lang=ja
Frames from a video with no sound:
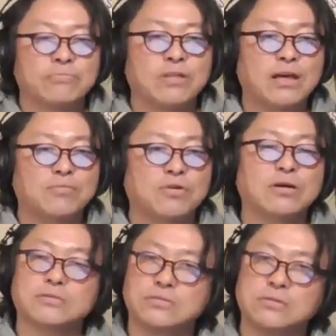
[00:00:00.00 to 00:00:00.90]
で僕
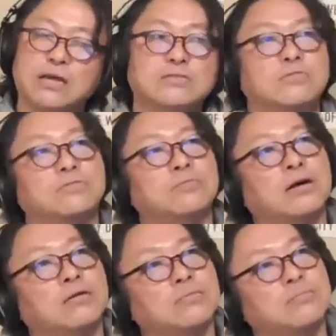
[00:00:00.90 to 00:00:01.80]
はねその、
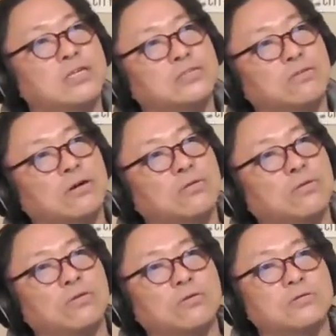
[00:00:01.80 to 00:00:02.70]
まあ、まあ小学
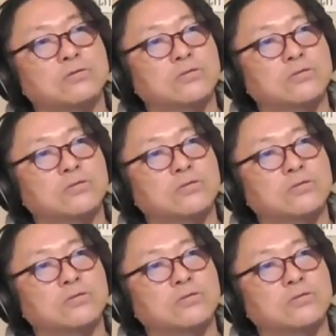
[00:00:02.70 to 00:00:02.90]
校